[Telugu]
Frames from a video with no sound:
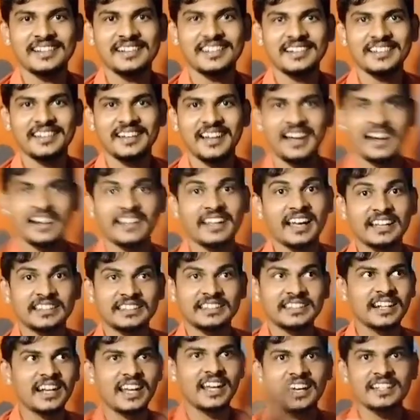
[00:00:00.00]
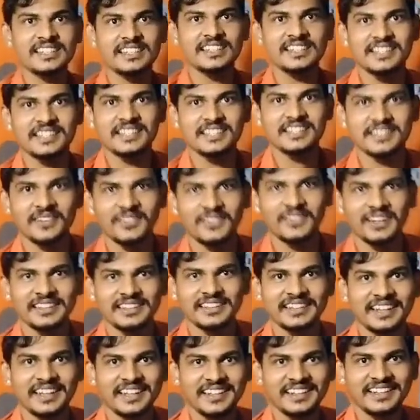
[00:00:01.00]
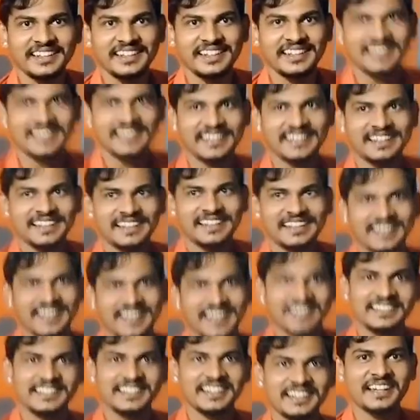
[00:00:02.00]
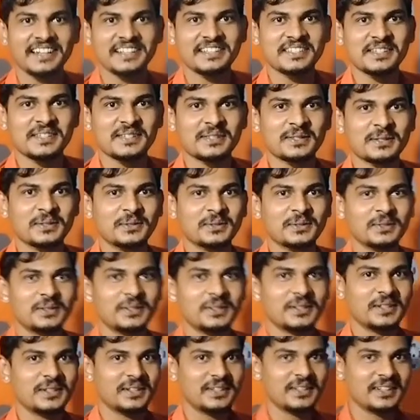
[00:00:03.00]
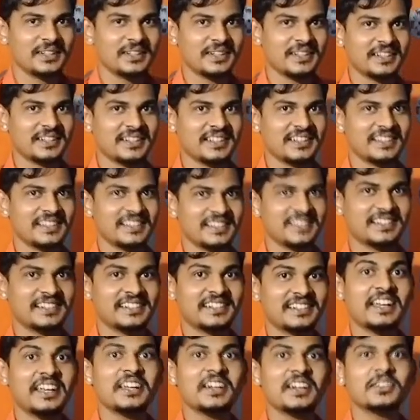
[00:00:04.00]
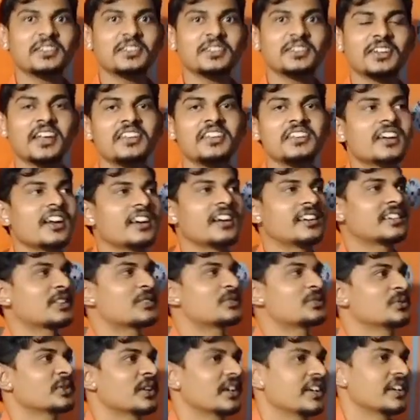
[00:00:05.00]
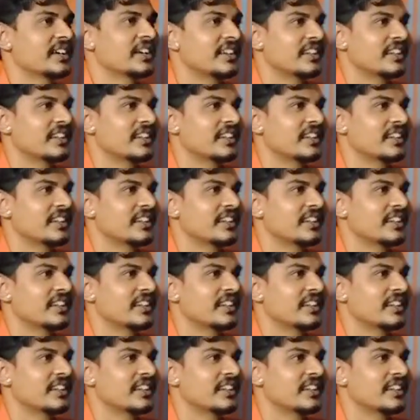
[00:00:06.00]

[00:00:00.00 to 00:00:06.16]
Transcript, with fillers: అంటే అర్థంలాగా చేసేస్తావా అత్తయ్య అర్థంలాగా చేస్తావు ట్రై ట్రై అంట చూడండి